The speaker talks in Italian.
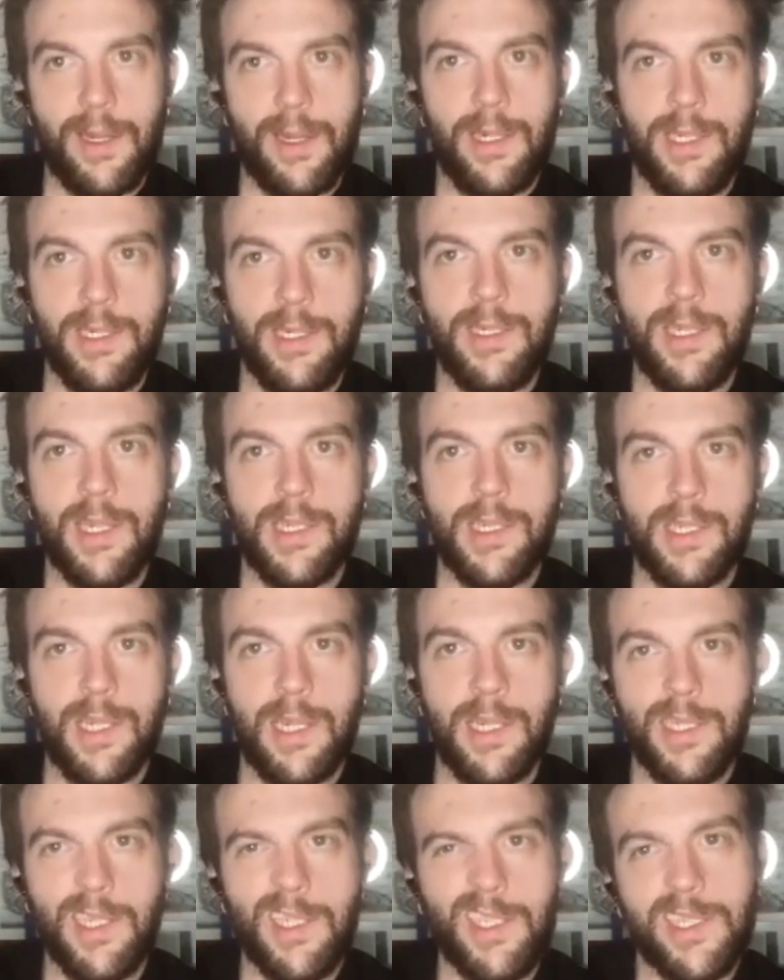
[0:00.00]
ad,
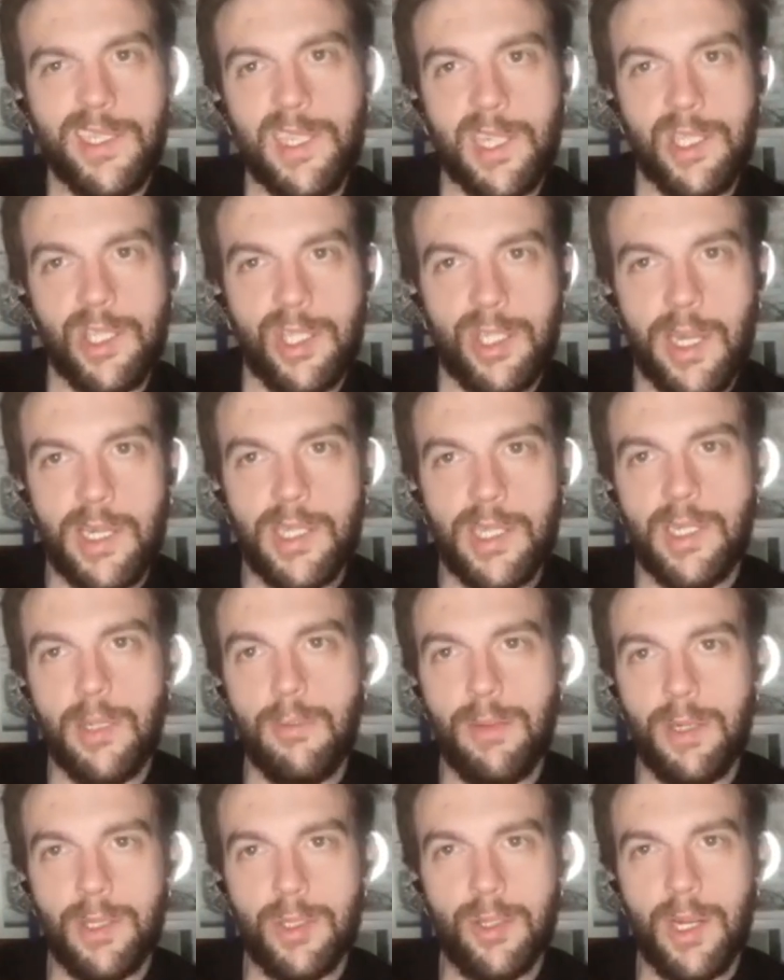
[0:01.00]
inter- ad intrecciarsi
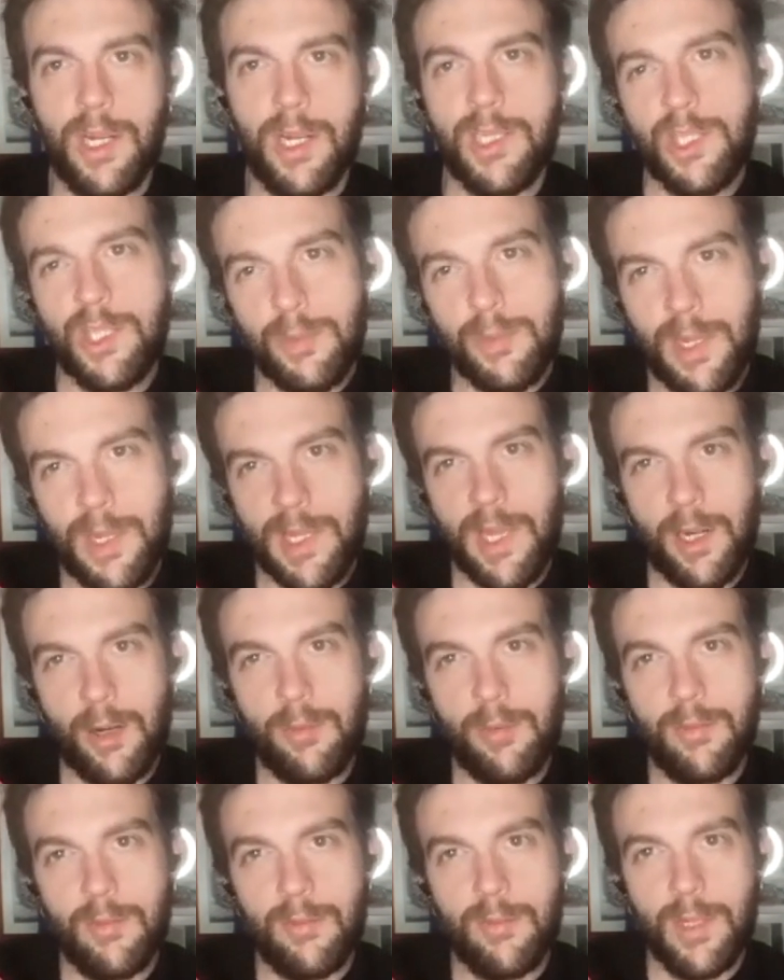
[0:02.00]
i personaggi in maniera
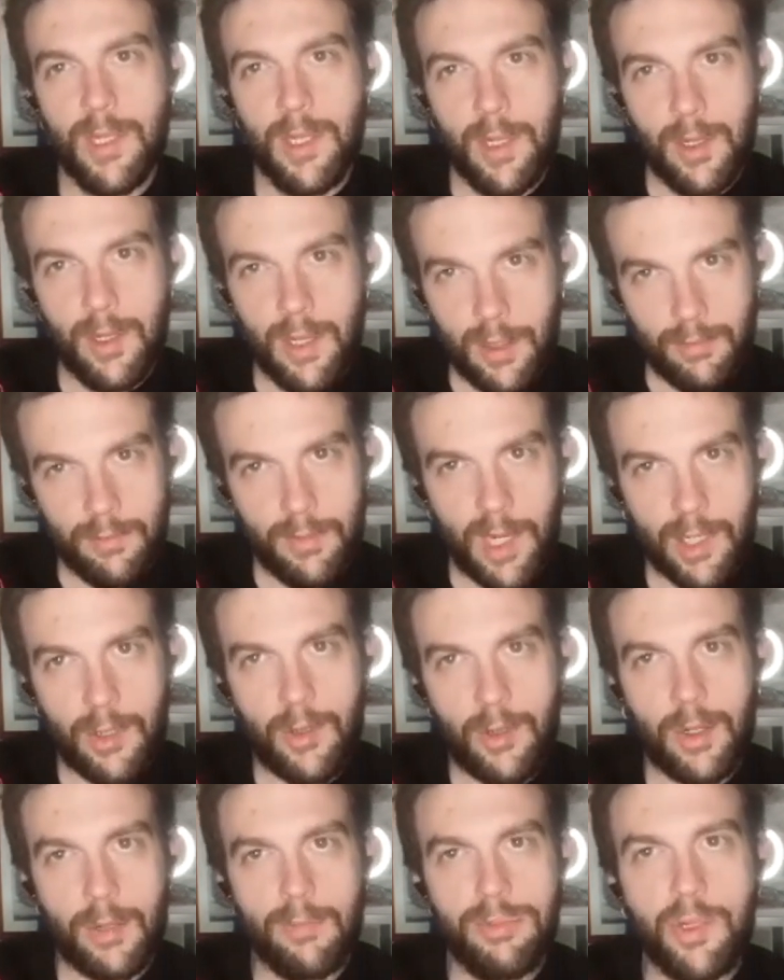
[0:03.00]
un-
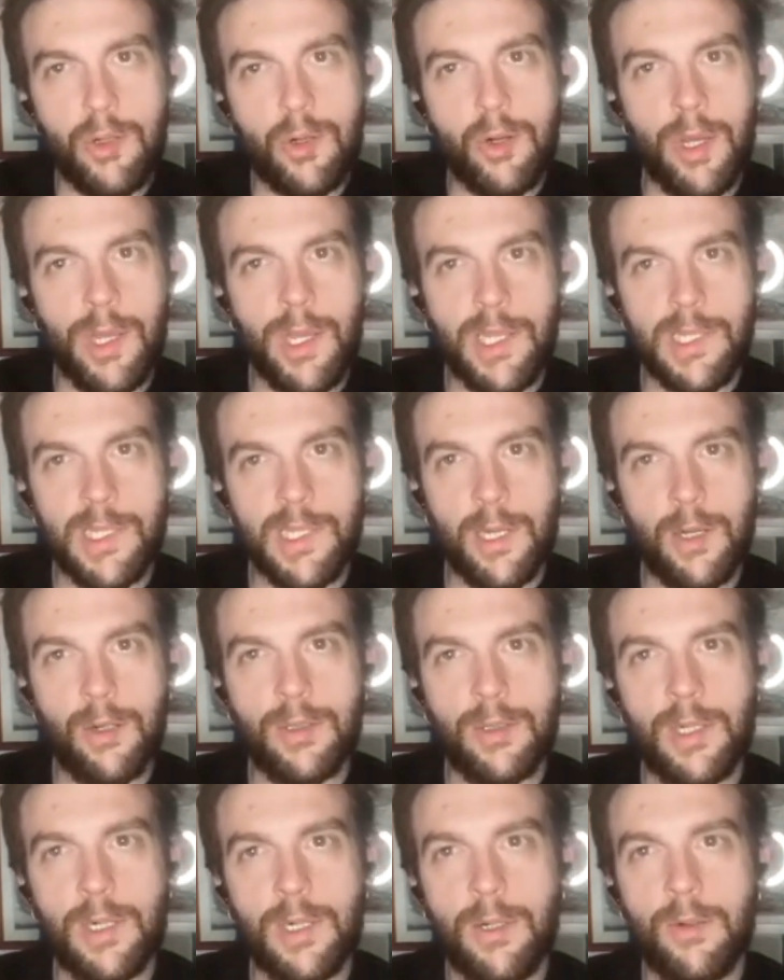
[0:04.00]
ancora più coesa
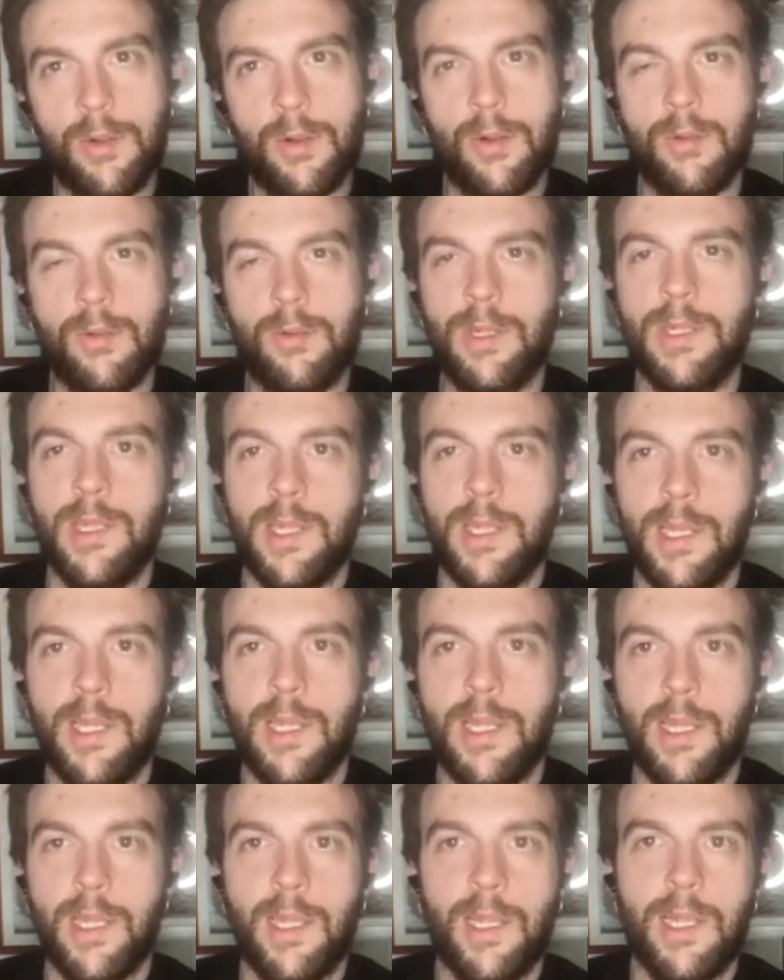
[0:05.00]
no? tra loro.
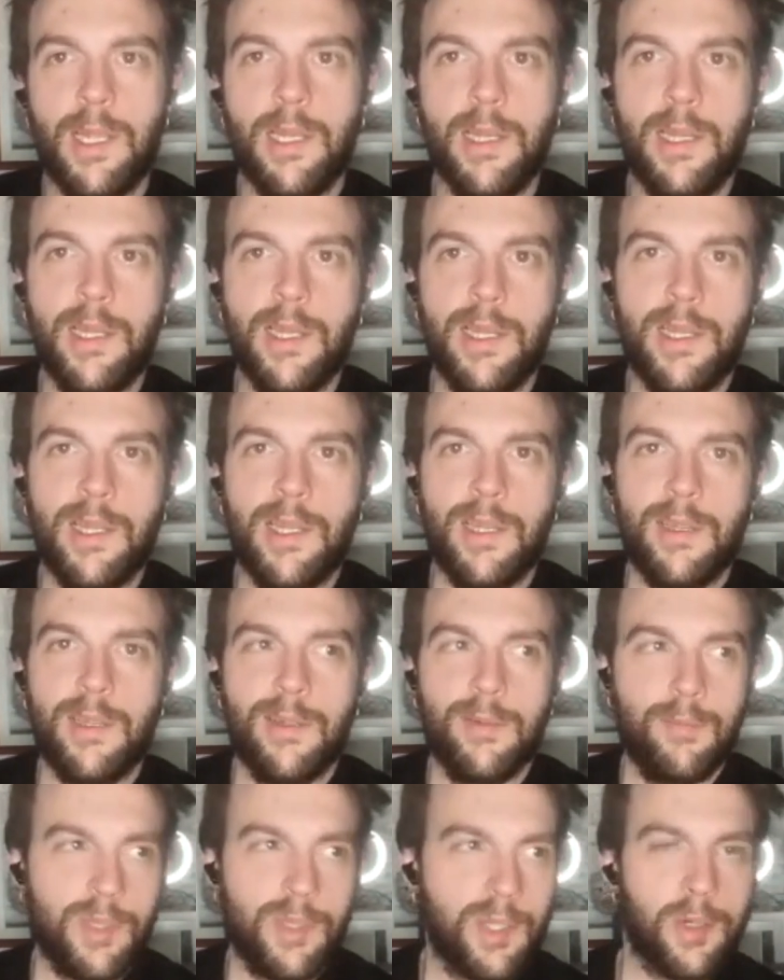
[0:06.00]
Quindi sì.
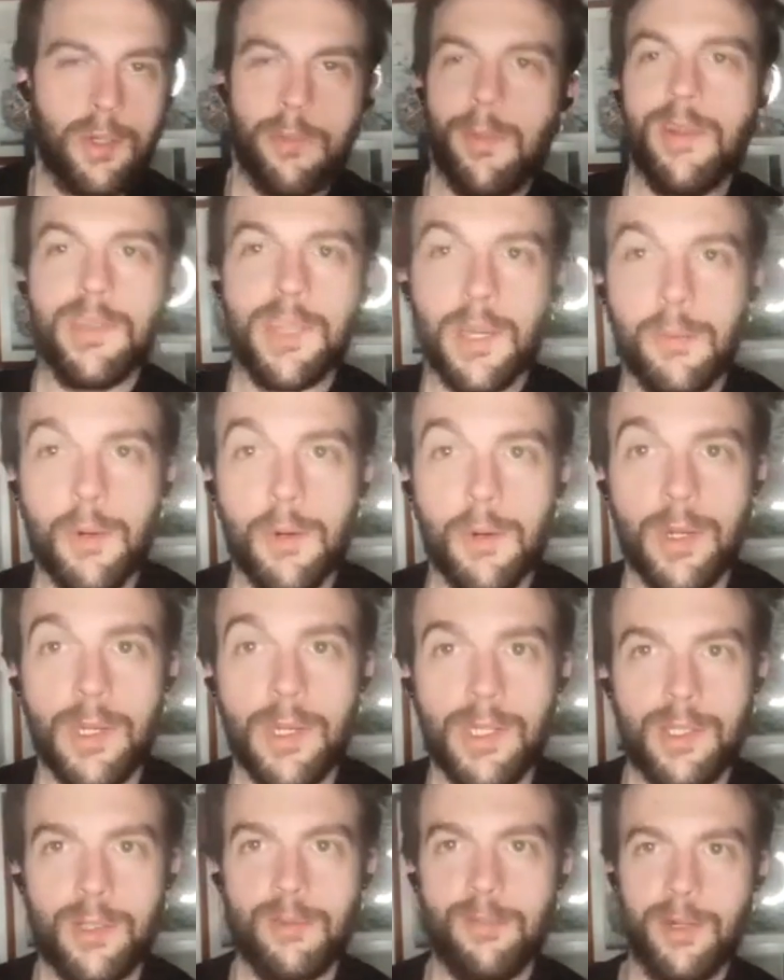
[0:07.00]
secondo me daremo
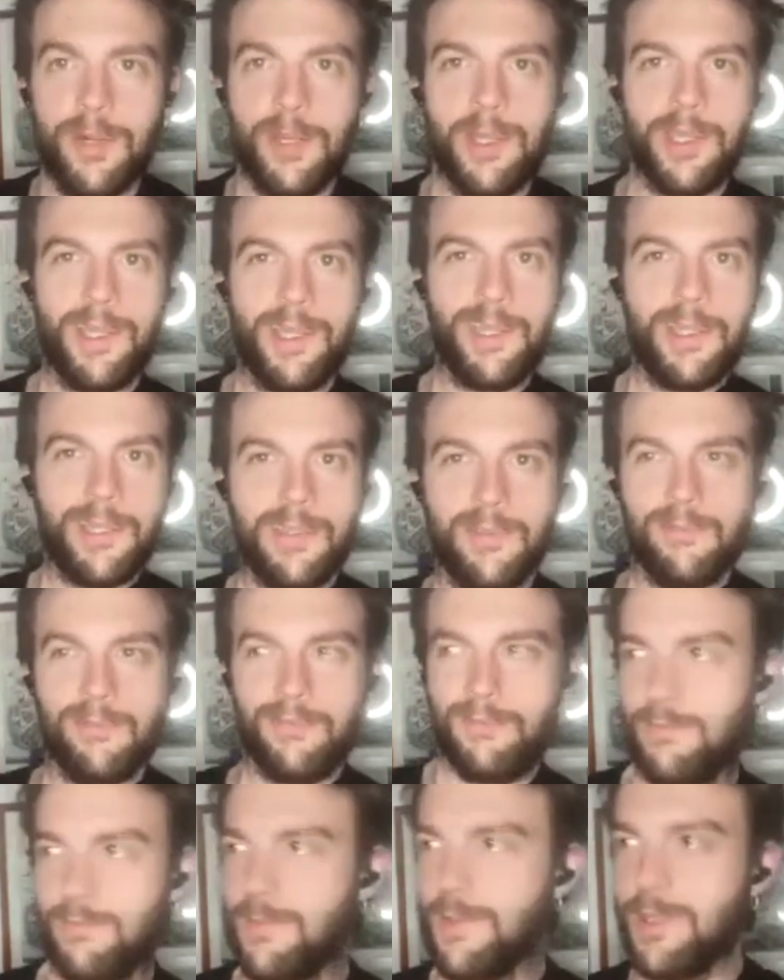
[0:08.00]
questo. Poi
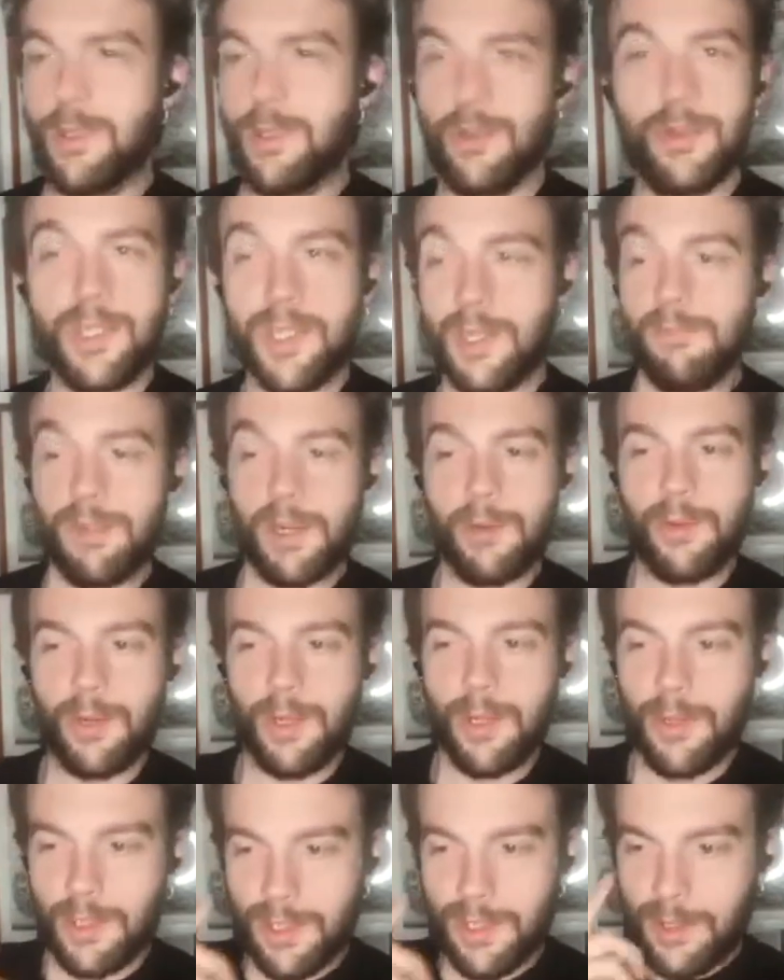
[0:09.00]
sono sempre
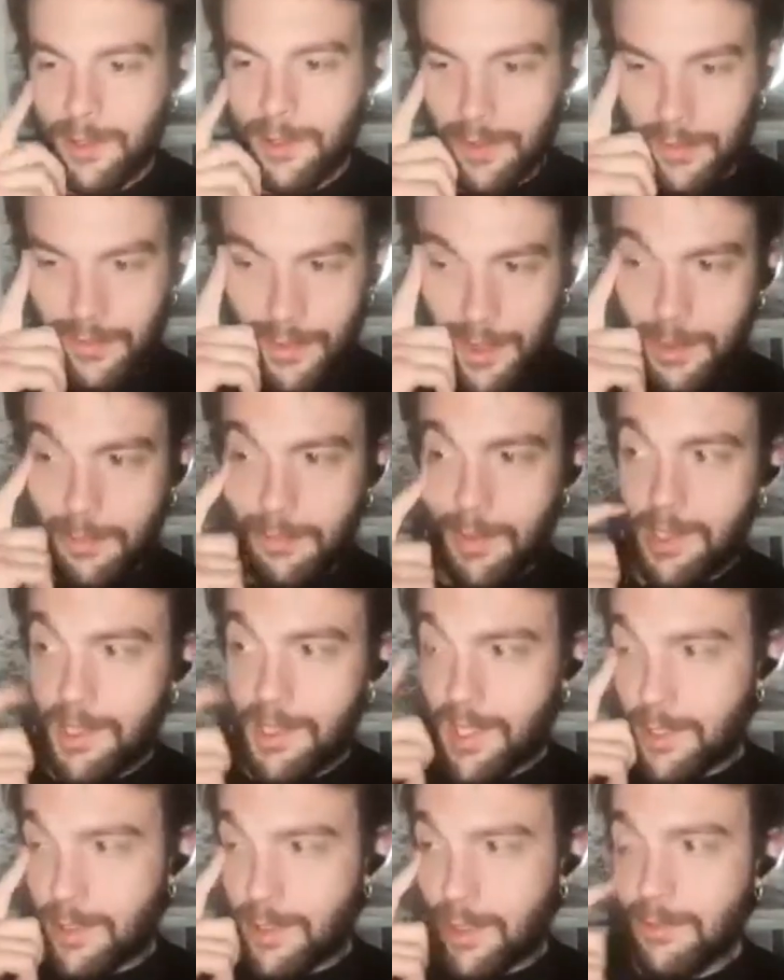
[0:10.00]
curioso, non voglio mai
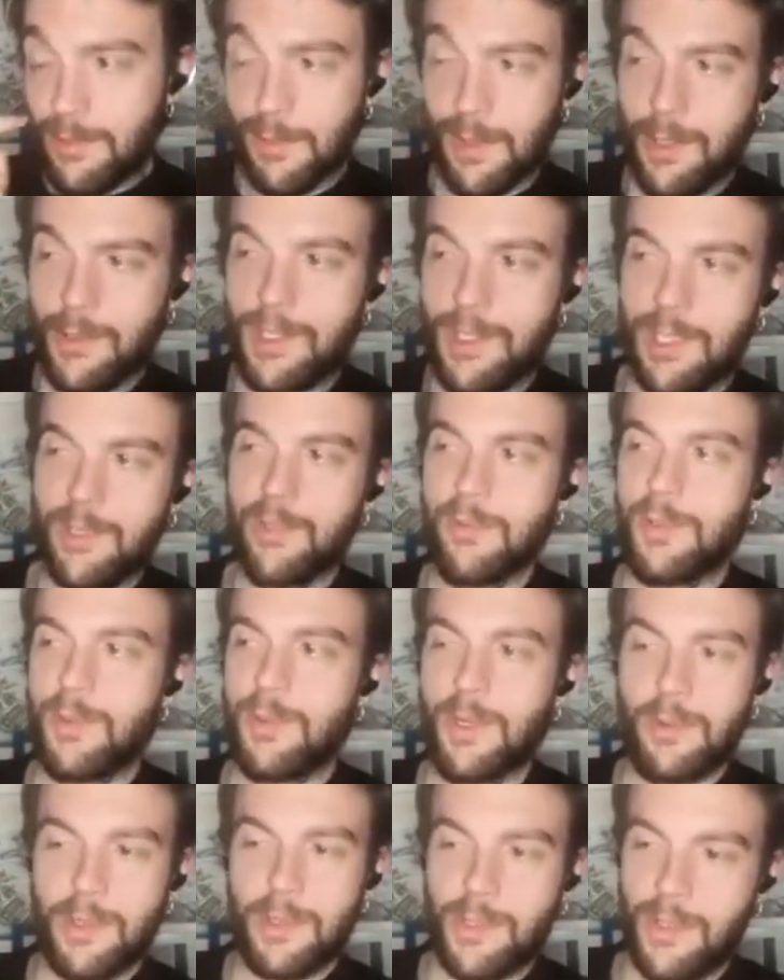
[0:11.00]
dire troppo, ma non tanto per
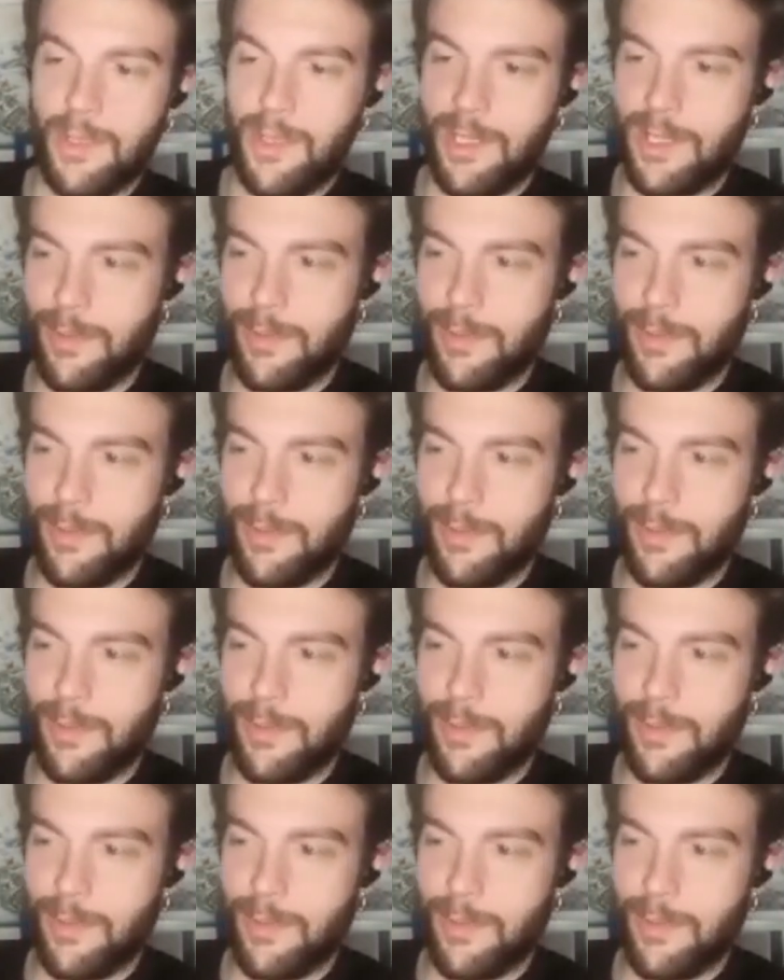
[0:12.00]
una questione